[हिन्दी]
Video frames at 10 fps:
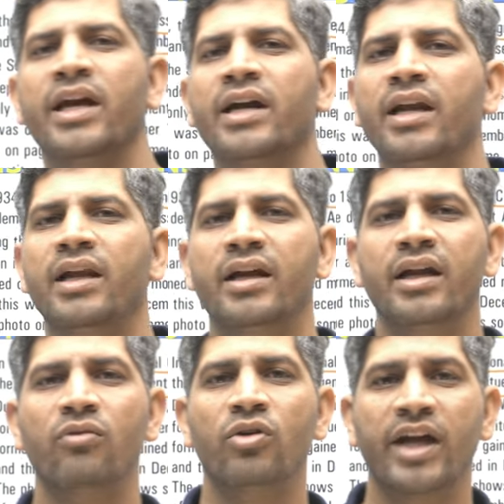क्या क्या
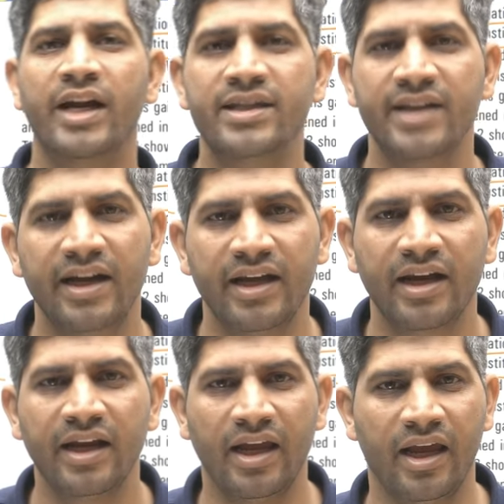लिखना है वो क्या डिसाइड कर
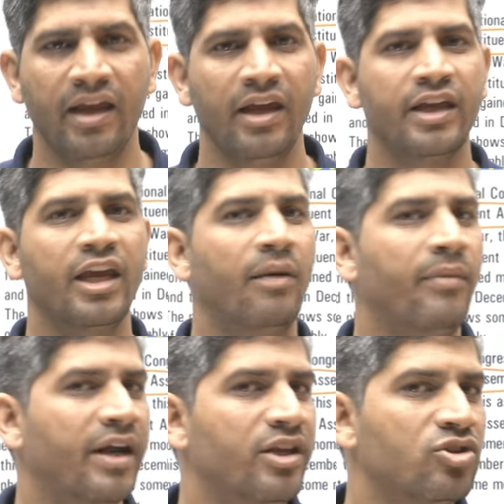रहे हैं कि
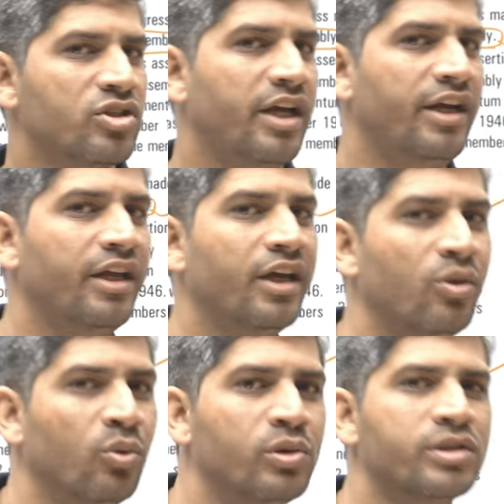हमारी सोसाइटी के
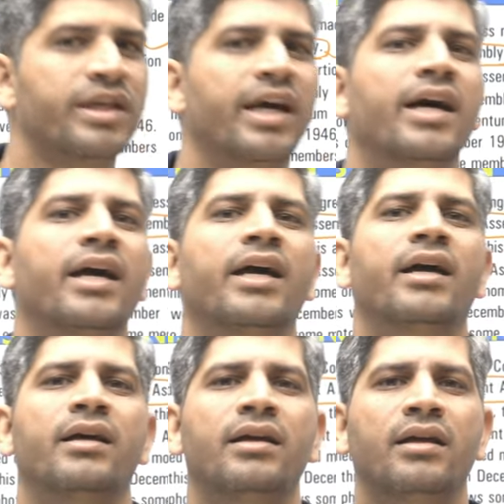रूल्स क्या हैं
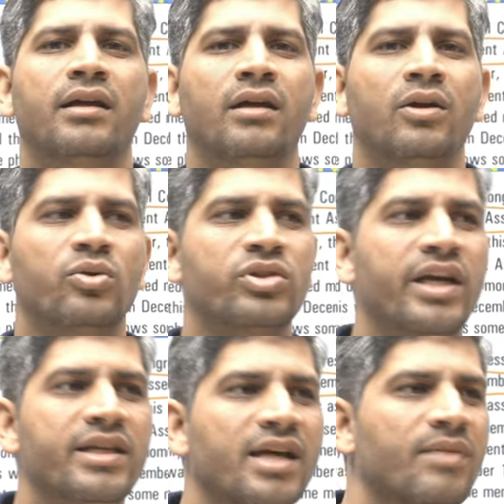
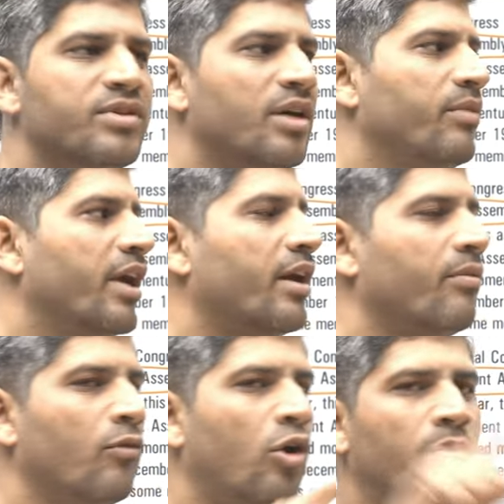उसके हिसाब से हम एक
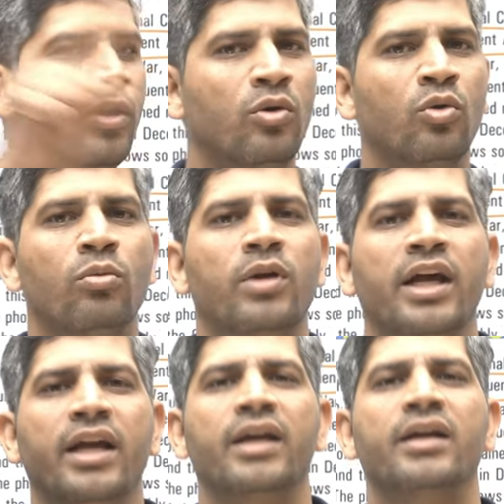कॉमन रूल
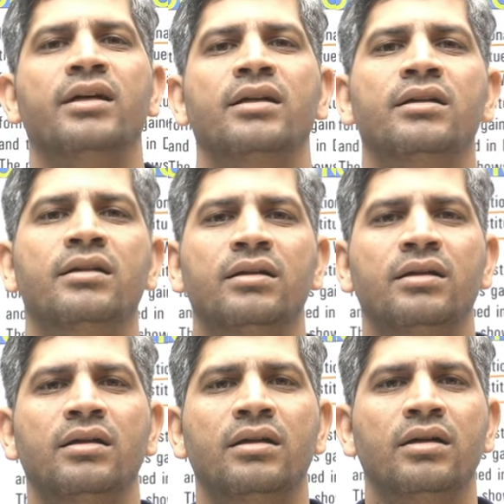बनाएंगे
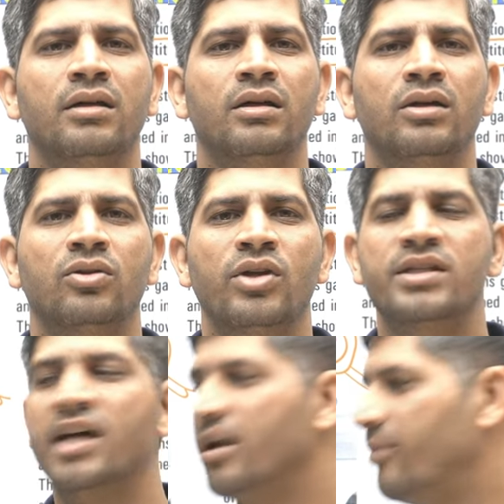तो ये
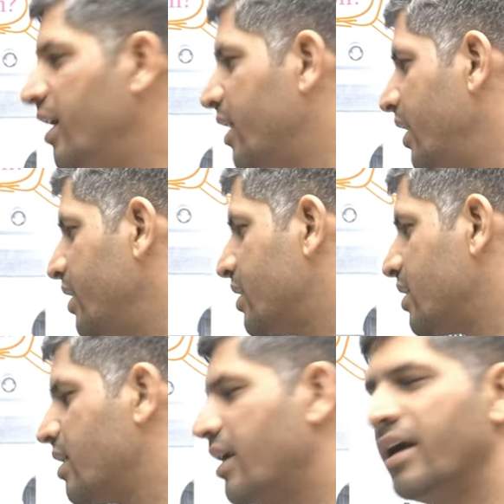सारे बैठ कर
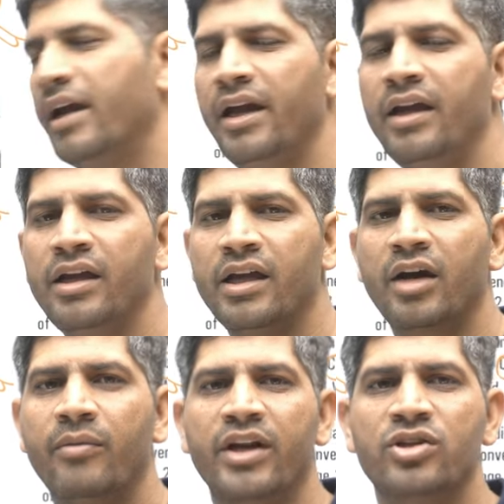डिस्कस करेंगे कि
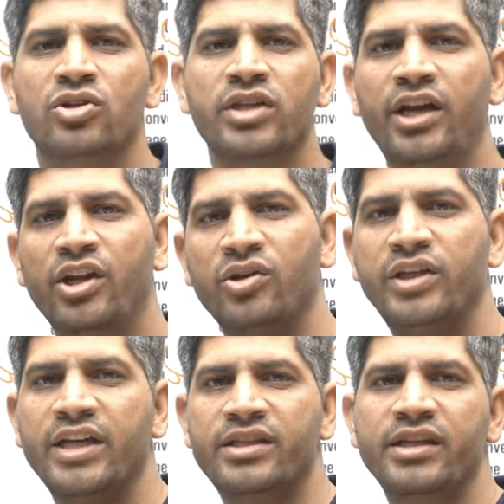हमारी सोसाइटी को
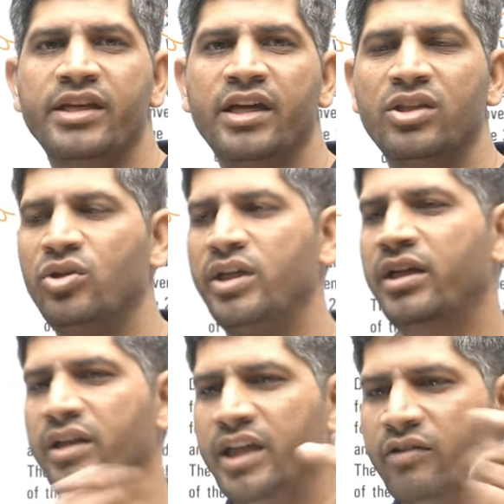ये चाहिए तो ये
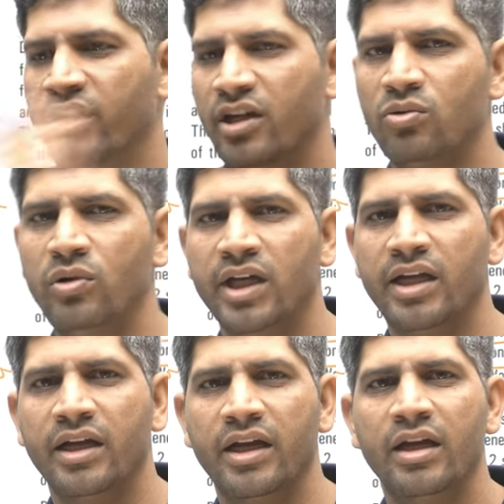ये वाला रूल
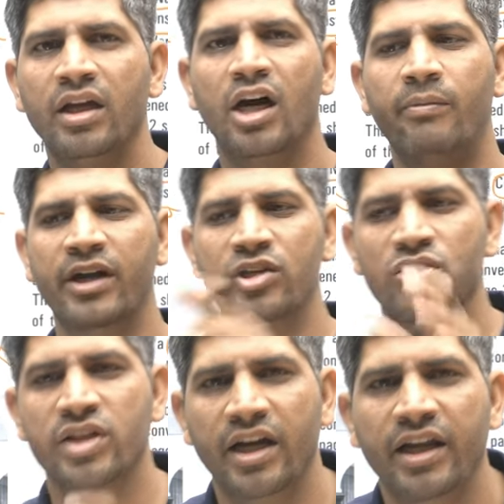डालेंगे हमारी
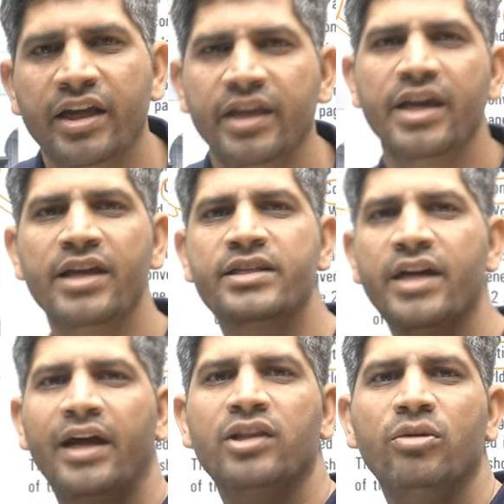सोसाइटी की ये
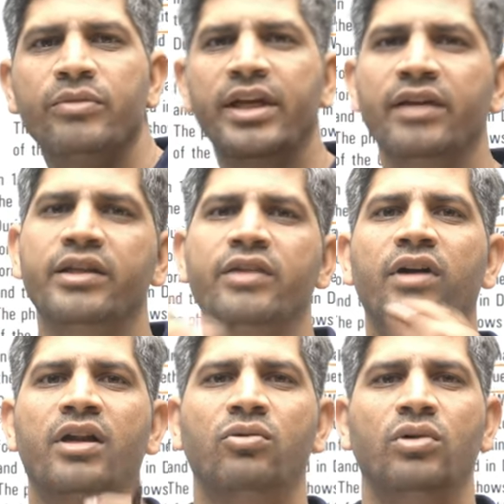इच्छा है तो हम ये ये
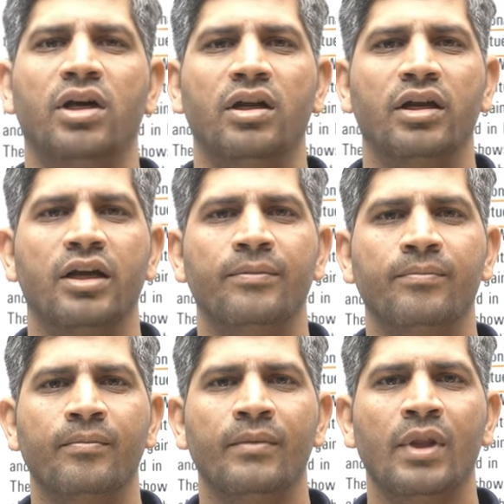वाला रूल डालेंगे
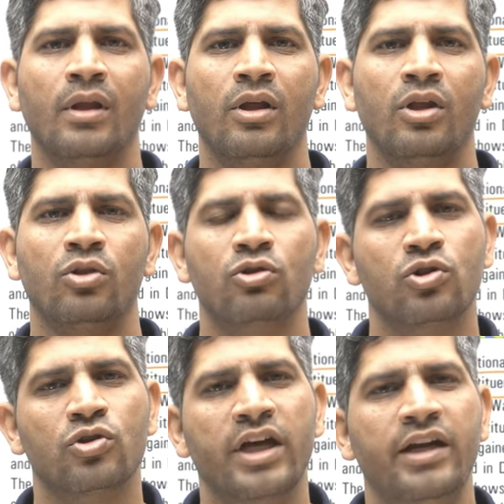तो
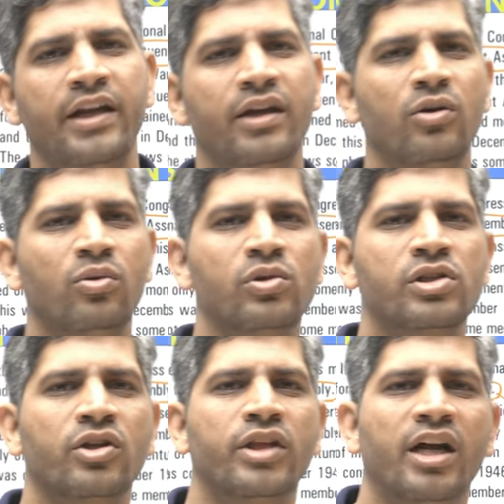सोसाइटी के रूल्स
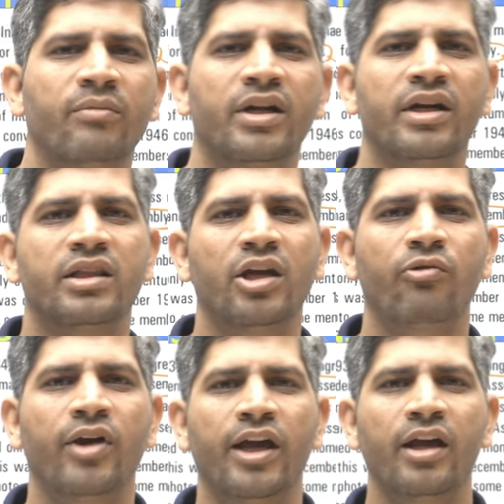को ध्यान में रखते
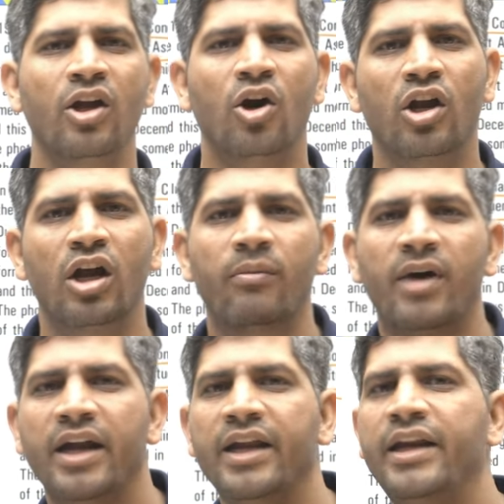हुए और
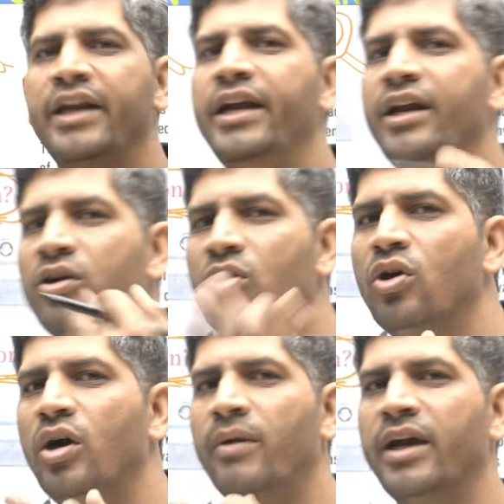हमारी नीड को
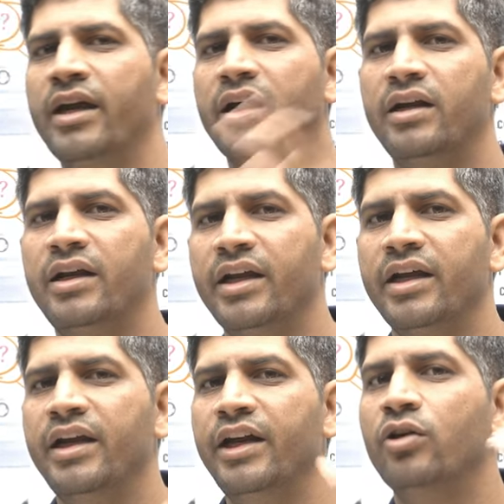हमारी कंट्री
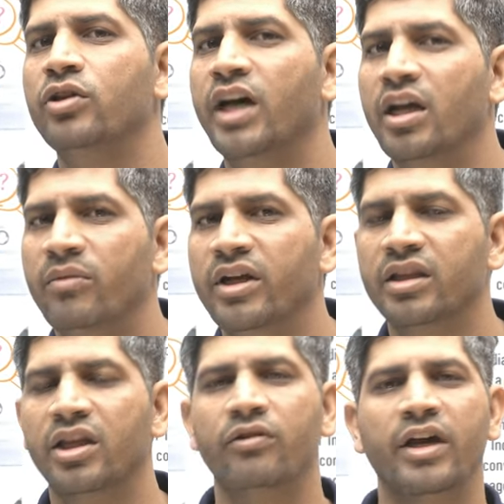की नीड को ध्यान में
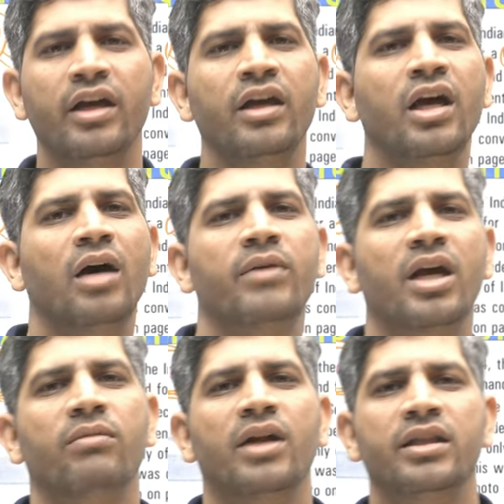रखते हुए हम
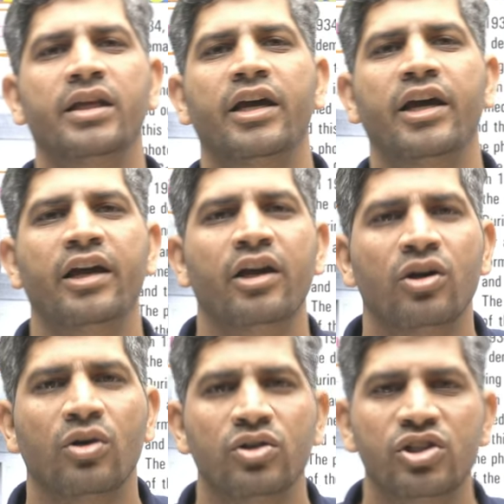क्या बनाते हैं
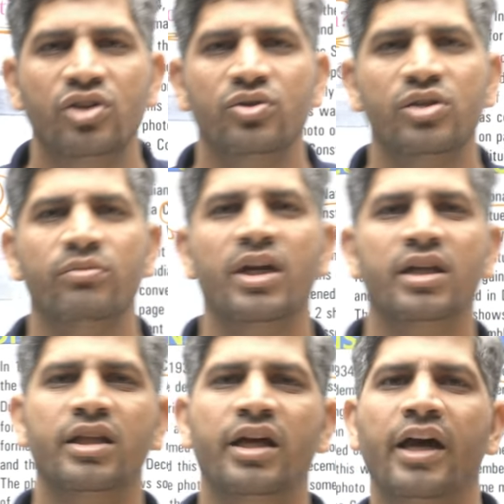कॉन्स्टिट्यूशन
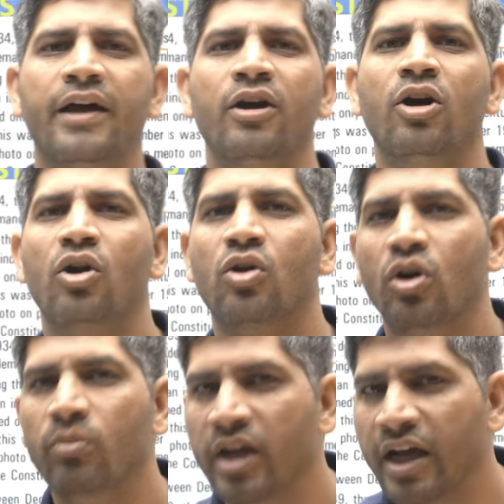बनाते हैं और
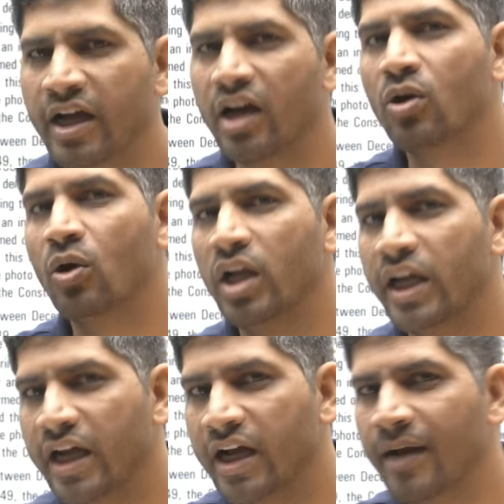कौन बनाएगा कौन
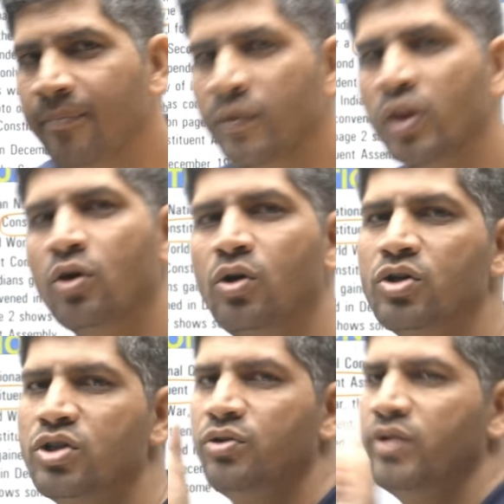लिखेगा तो
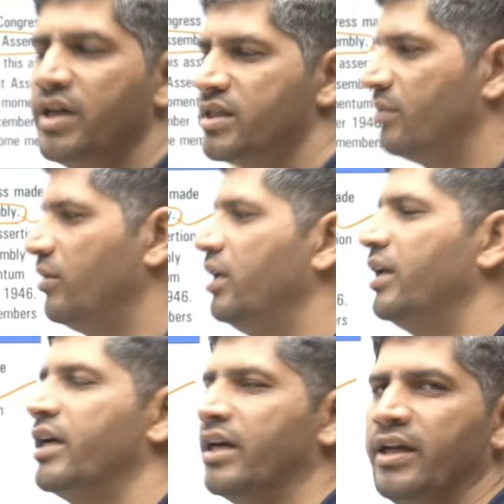कॉन्स्टिट्यूएंट असेंबली
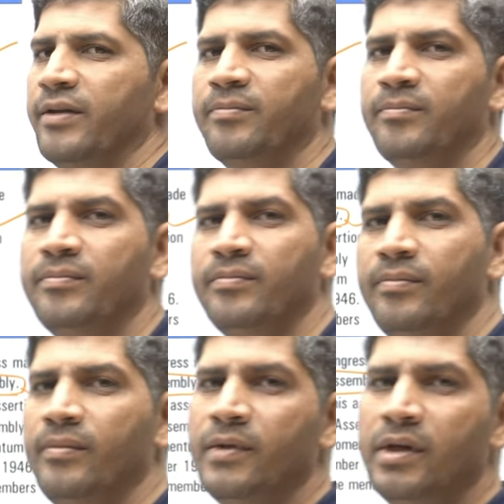लिखेगी
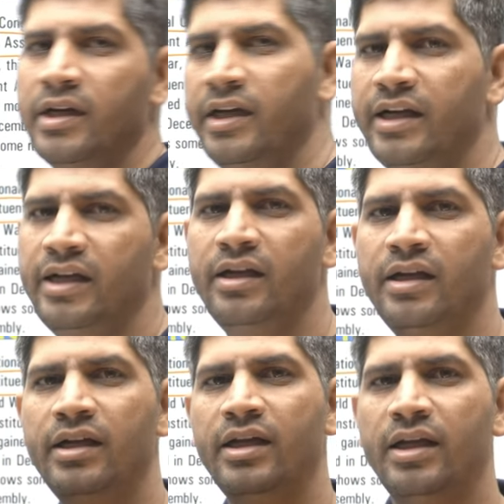क्लियर है
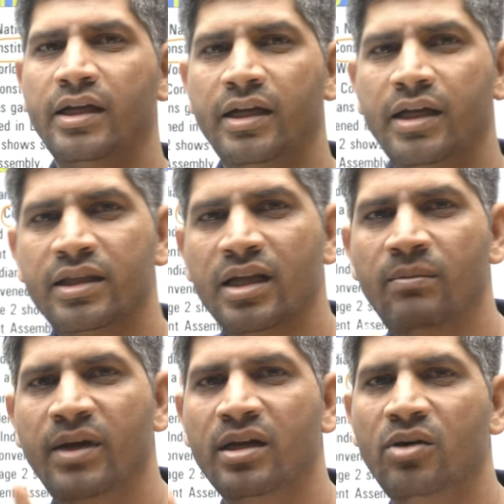इतना
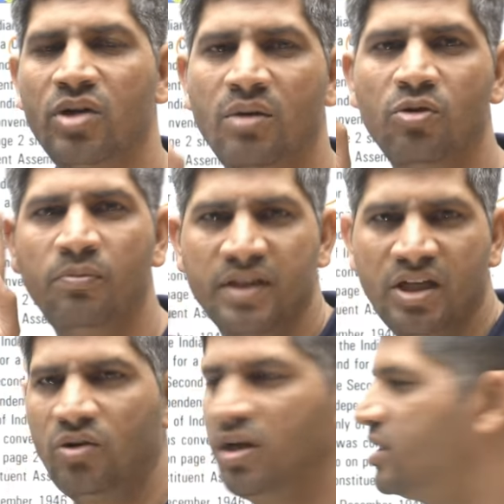बैकग्राउंड आपको
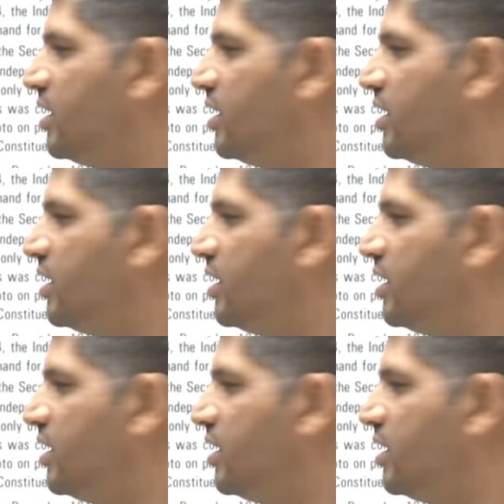पता होना